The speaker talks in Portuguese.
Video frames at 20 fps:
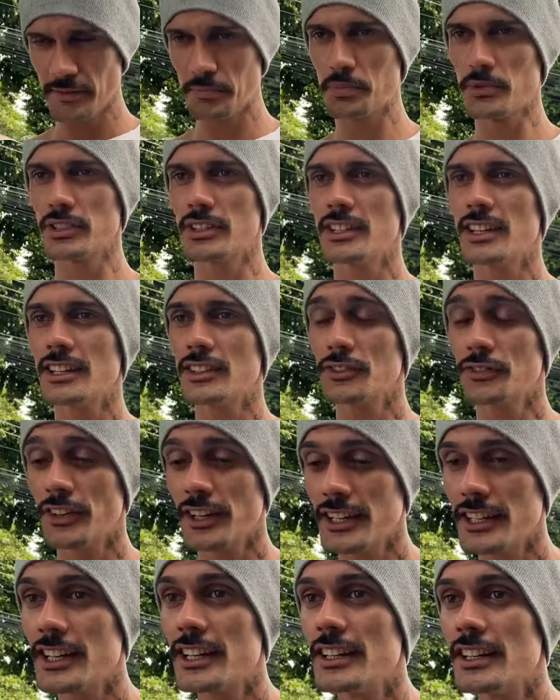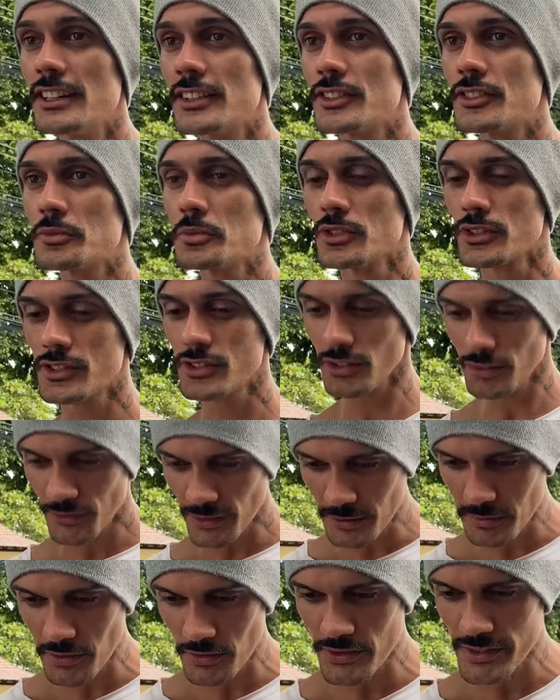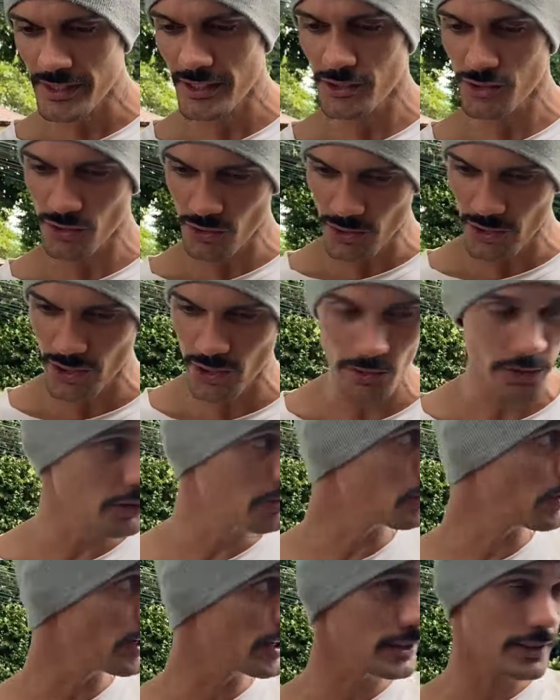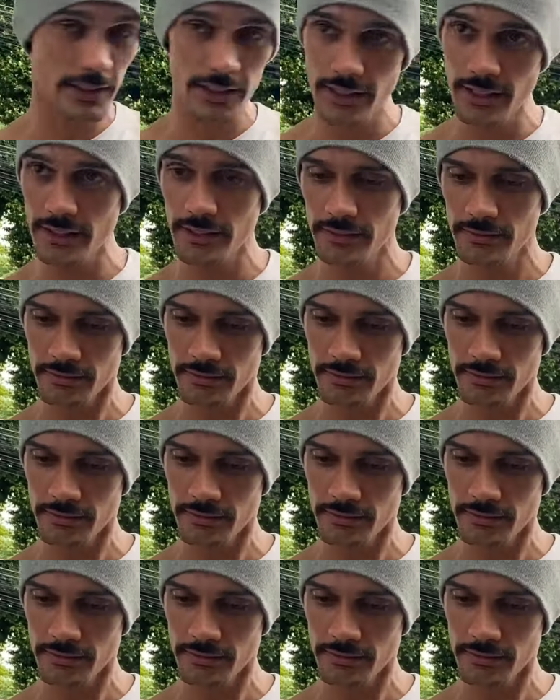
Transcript: Por que que eu faria isso, moço? Tô falando pra você, sou eu, eu moro aqui.